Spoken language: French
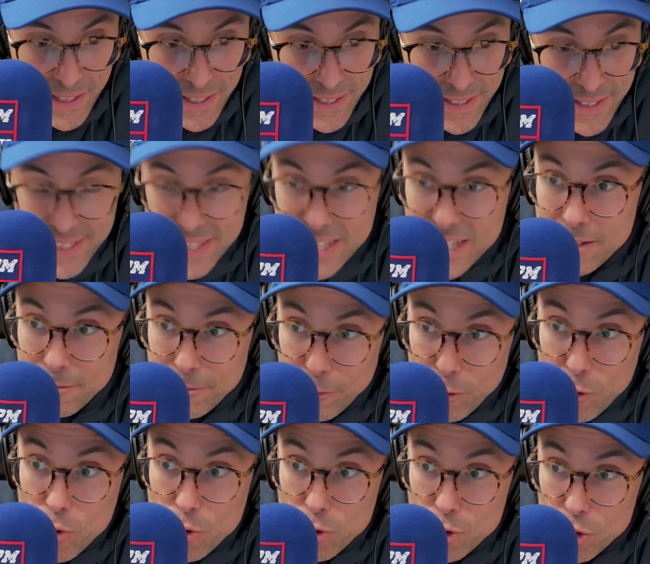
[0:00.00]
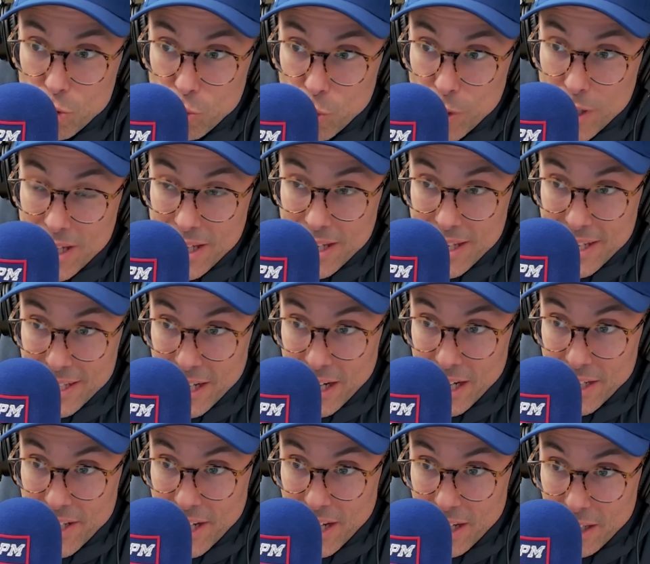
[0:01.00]
S'il veut jouer et
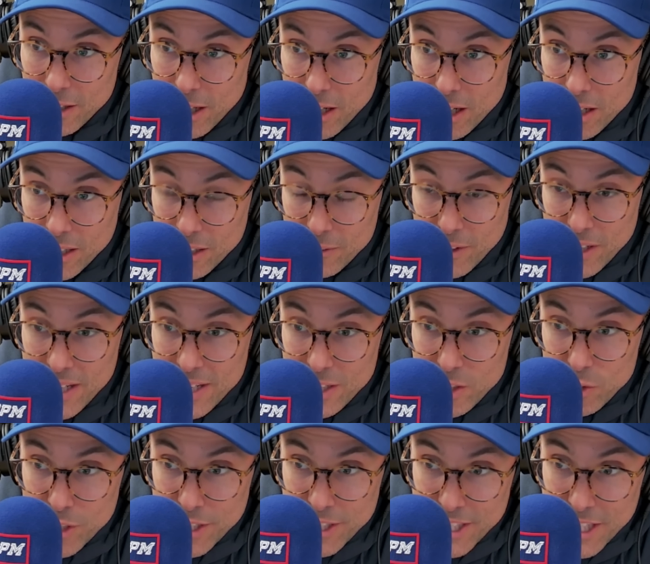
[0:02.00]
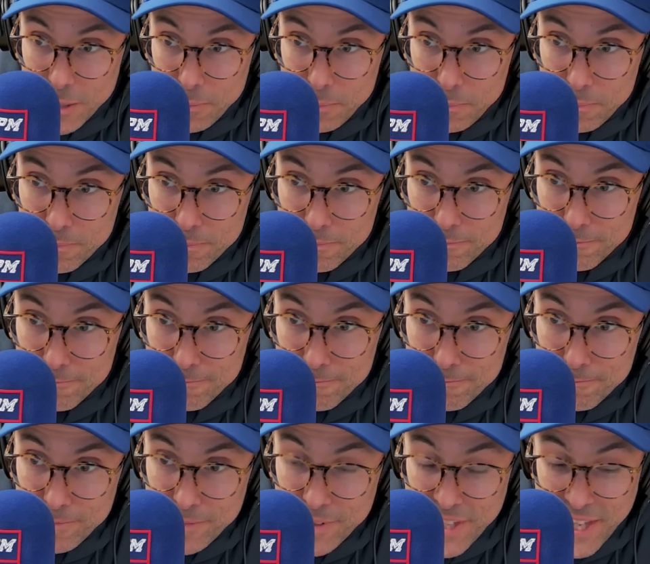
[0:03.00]
gagner encore, il va aller avec une équipe
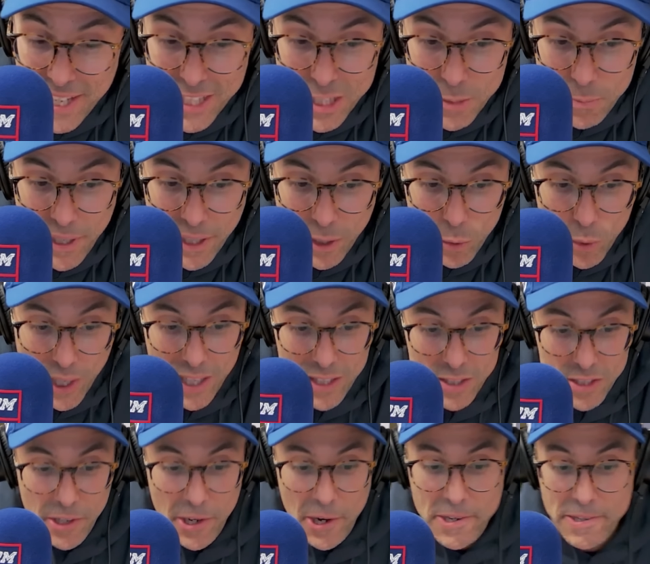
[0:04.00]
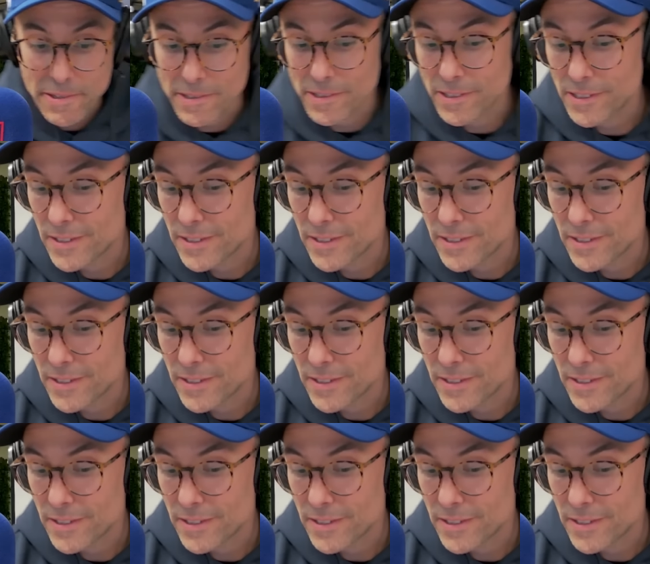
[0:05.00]
qui aspire aux grands honneurs.